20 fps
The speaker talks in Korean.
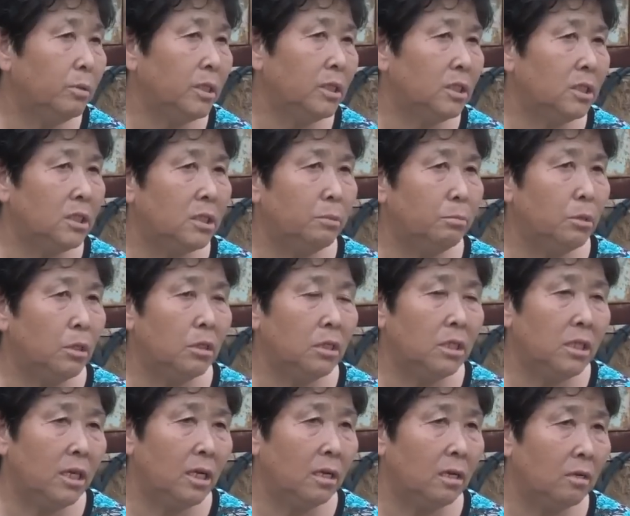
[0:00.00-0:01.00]
믿기던
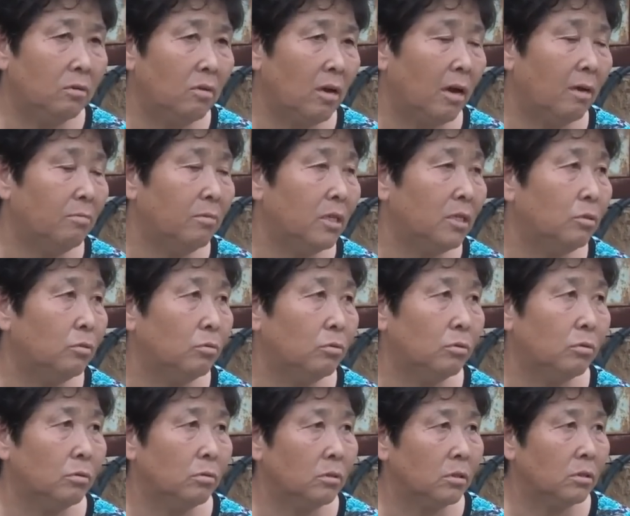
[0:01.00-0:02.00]
짐승인데 그래도
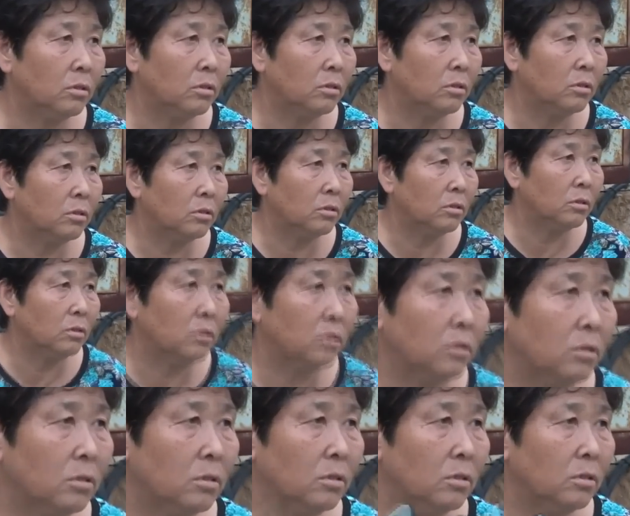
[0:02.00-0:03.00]
아무래도. 직접
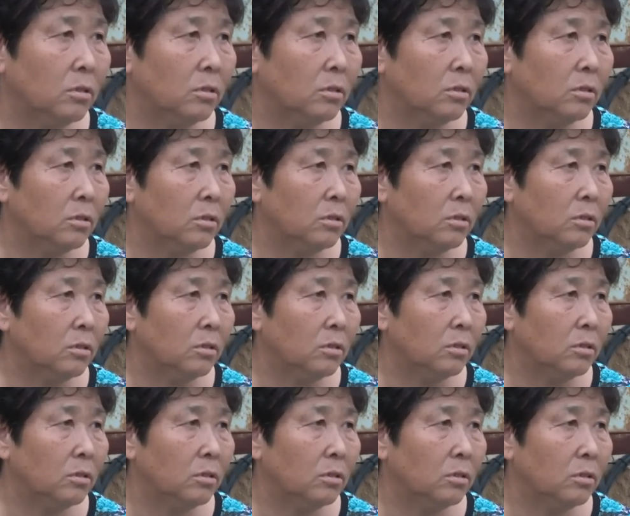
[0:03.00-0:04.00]
키우던
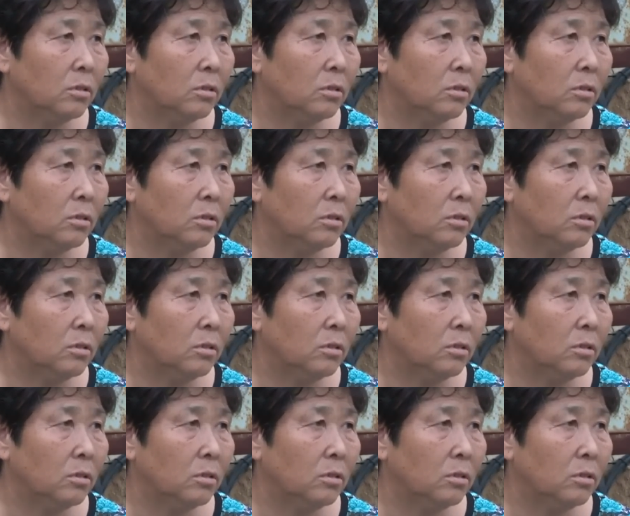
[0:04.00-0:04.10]
개다?